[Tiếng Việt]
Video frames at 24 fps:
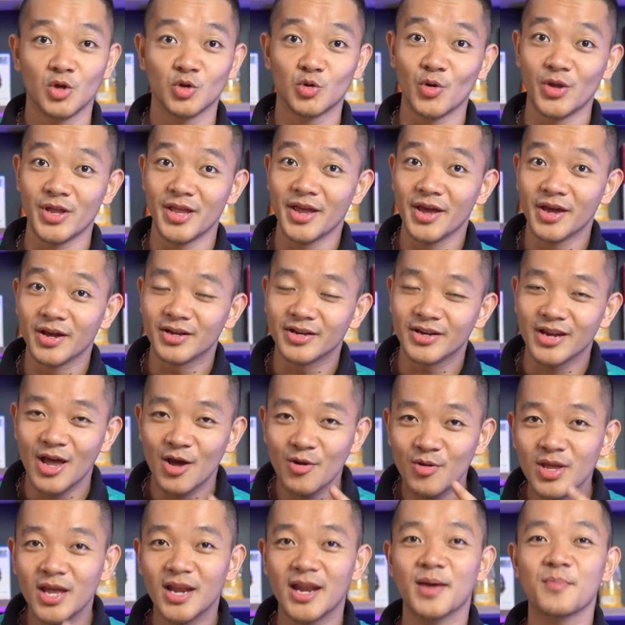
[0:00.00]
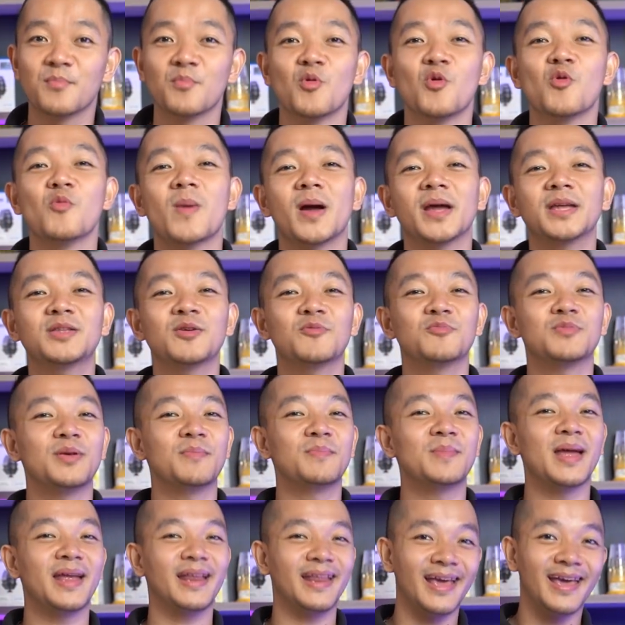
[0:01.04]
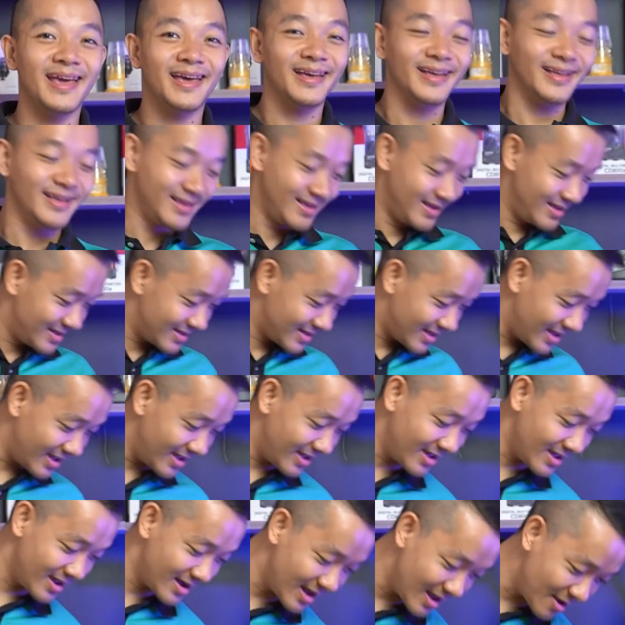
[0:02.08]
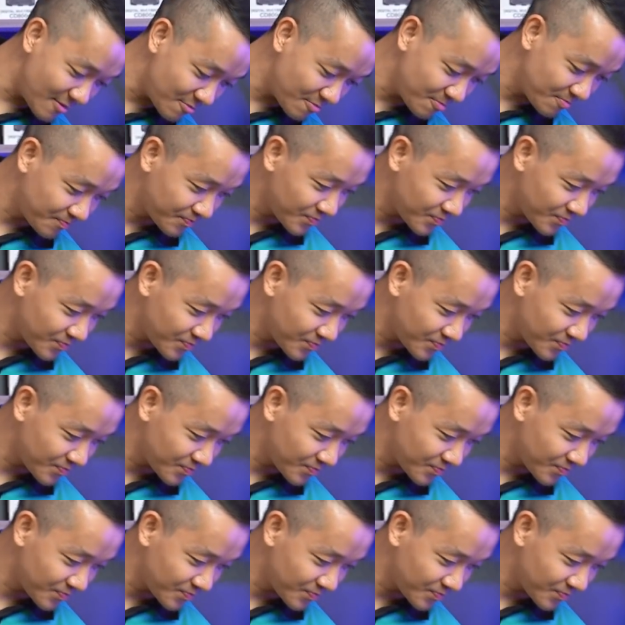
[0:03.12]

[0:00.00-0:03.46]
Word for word: Tuy nhiên nếu như anh em mua máy trong dịp này nè thì anh em